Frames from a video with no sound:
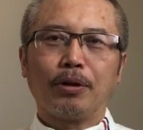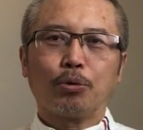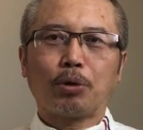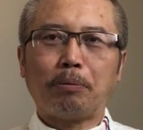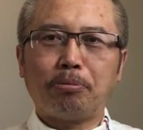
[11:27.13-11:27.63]

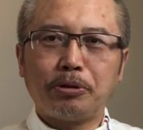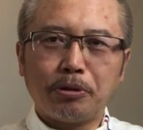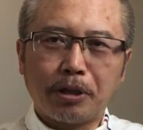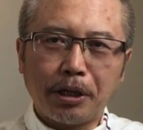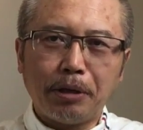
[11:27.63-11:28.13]
川普
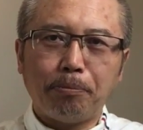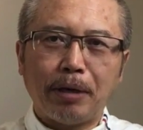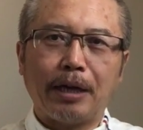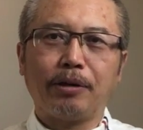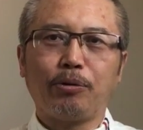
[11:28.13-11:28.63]
就可以
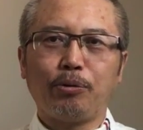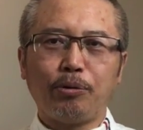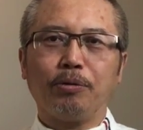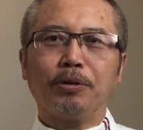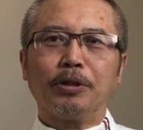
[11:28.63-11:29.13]
免
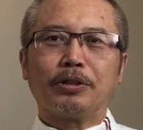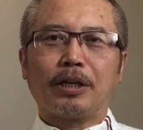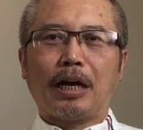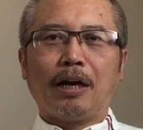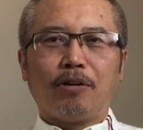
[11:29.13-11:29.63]
于这
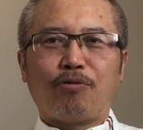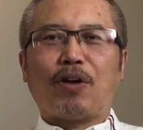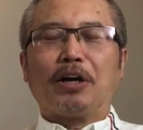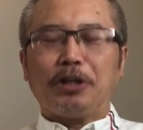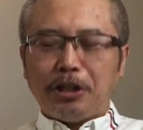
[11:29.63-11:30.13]
个
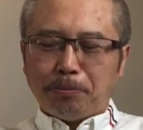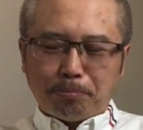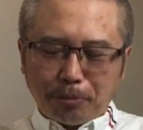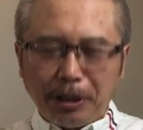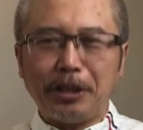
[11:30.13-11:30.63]
防疫
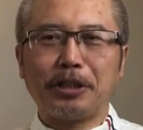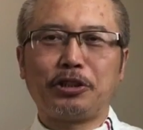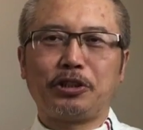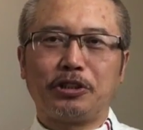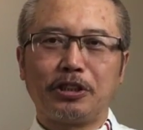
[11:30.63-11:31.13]
不力的
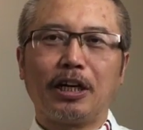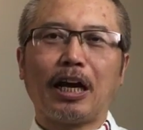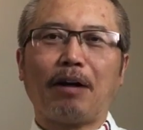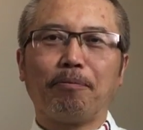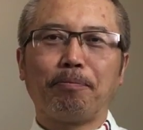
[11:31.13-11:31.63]
指责
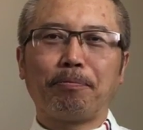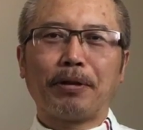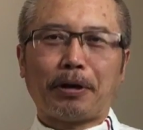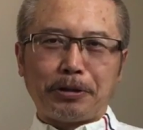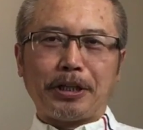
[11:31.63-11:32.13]
了，
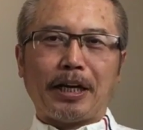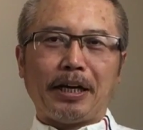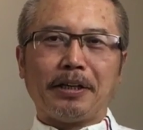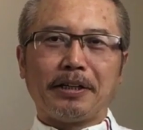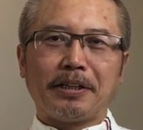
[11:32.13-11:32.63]
而且呢，
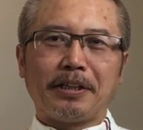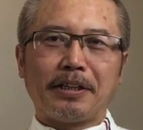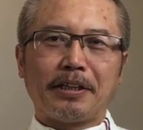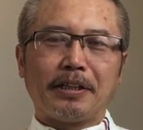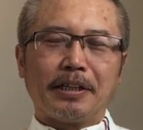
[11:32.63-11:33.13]

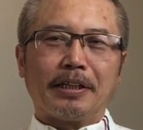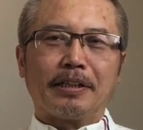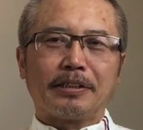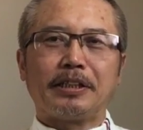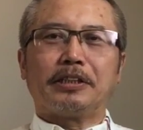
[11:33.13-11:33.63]

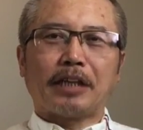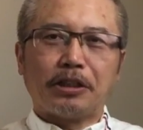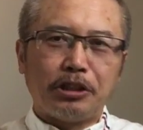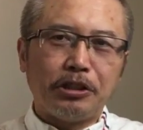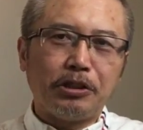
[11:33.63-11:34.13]
这场
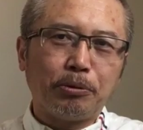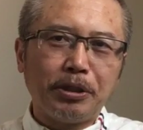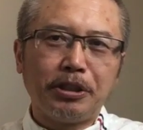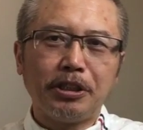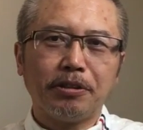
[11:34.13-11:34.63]
经济危
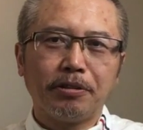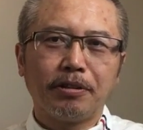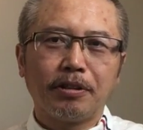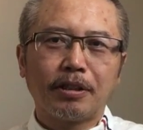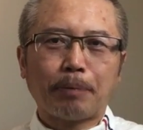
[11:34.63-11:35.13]
机
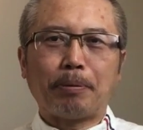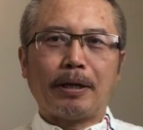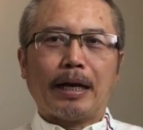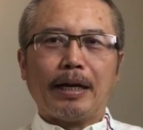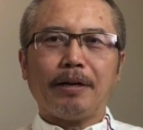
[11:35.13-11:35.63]
它本
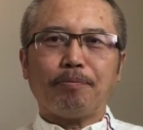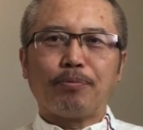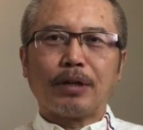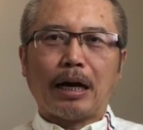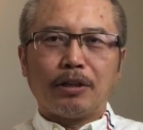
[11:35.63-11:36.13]
来
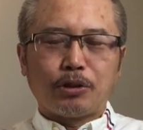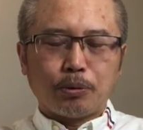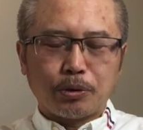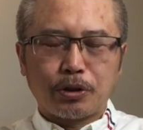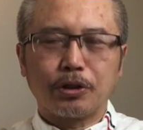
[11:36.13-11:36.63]
啊
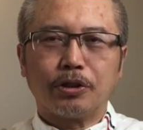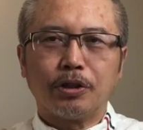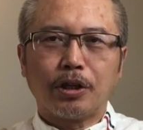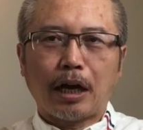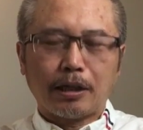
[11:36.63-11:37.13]
就是
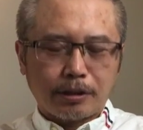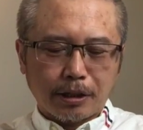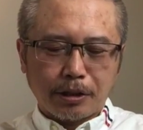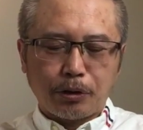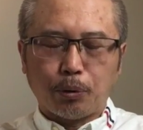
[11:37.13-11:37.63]
啊这
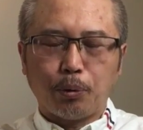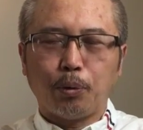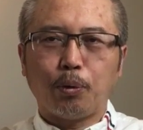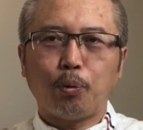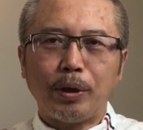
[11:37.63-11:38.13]
个由
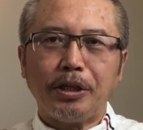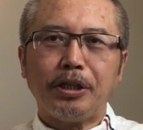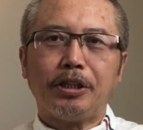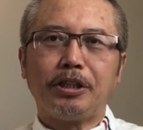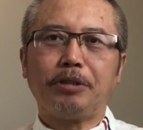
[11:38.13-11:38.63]
瘟
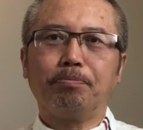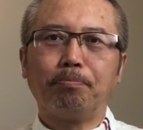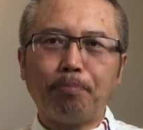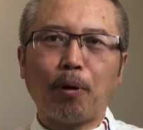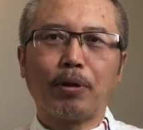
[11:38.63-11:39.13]
疫引
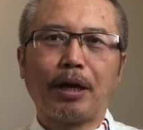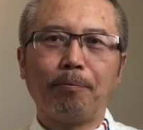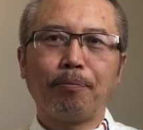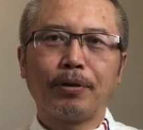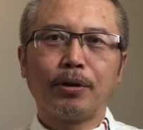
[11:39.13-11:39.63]
爆的，
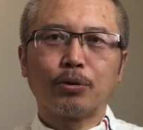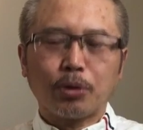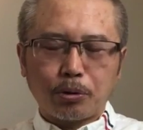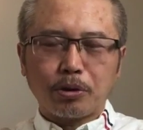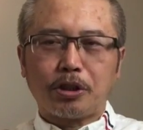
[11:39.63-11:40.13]
所
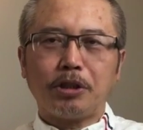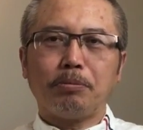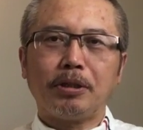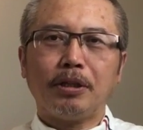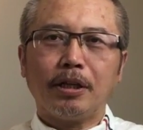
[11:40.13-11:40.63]
以说习近
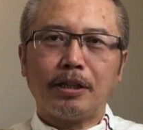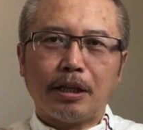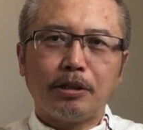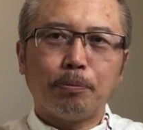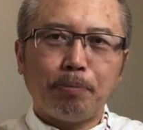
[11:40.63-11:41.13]
平也
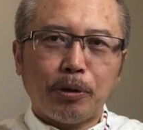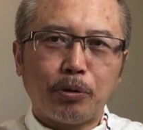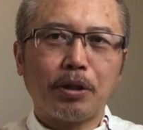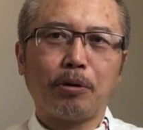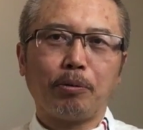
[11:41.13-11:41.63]
就必
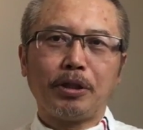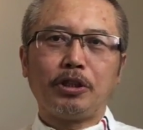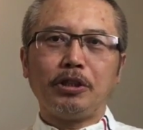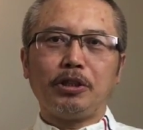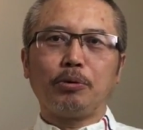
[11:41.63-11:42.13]
须得为
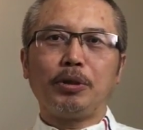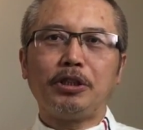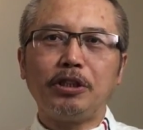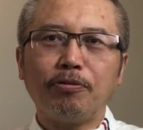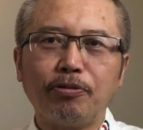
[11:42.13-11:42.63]
经济危
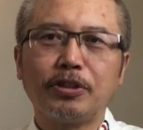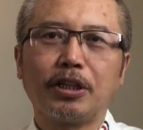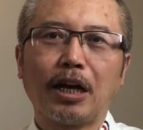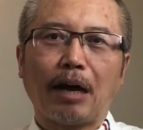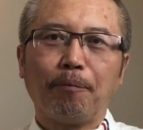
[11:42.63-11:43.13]
机负责
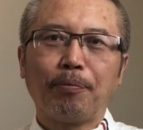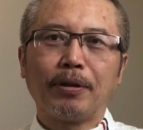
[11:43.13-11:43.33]
了。